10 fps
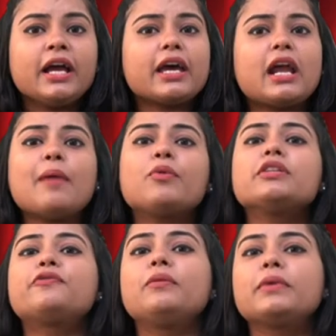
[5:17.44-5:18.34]
खैर आपको
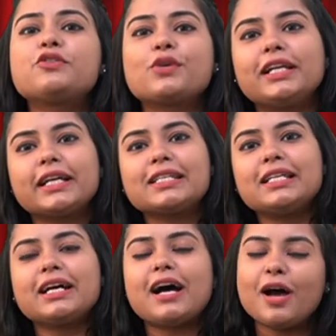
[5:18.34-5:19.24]
इस फिल्म का ट्रेलर
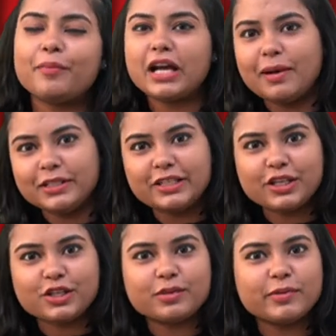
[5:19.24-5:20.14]
कैसा लगा हमें कमेंट
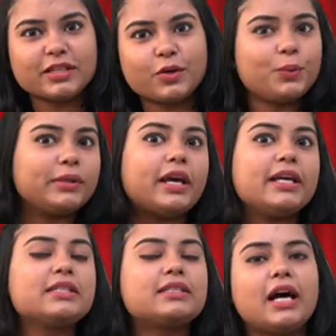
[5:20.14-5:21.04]
सेक्शन में जरूर
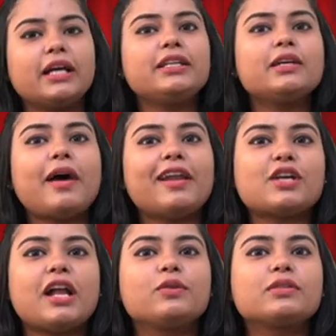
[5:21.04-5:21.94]
बताएं साथ ही हमारे
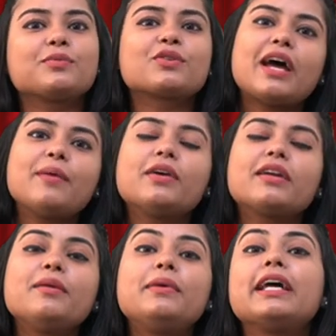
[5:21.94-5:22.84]
चैनल को सब्सक्राइब
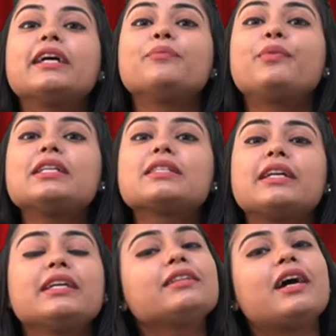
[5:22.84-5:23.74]
करके बेल आइकन प्रेस
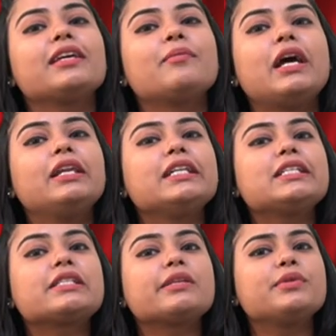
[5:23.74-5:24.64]
करें ताकि हमारे
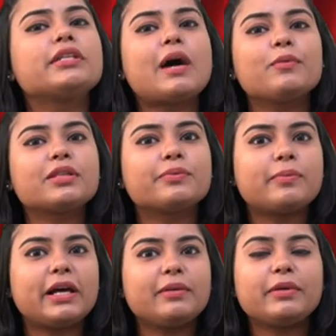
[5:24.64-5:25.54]
लेटेस्ट अपडेट आपको सबसे
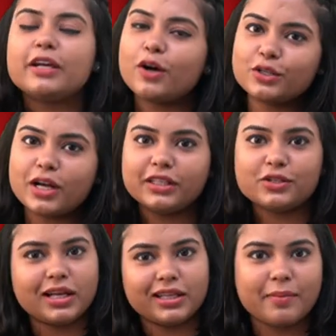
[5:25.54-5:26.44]
पहले मिले और जाते
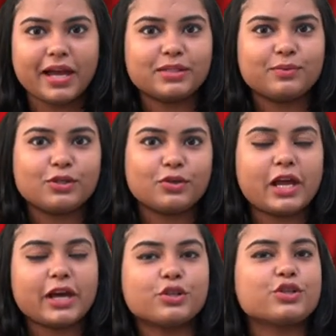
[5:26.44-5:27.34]
जाते हमारे इस वीडियो को
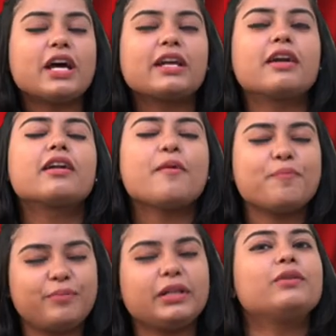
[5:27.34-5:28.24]
लाइक और शेयर करना
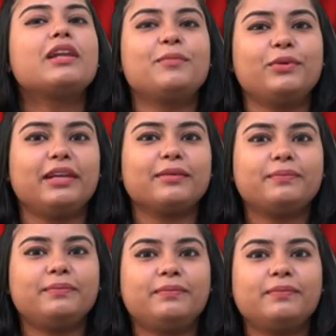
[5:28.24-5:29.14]
बिल्कुल ना भूलें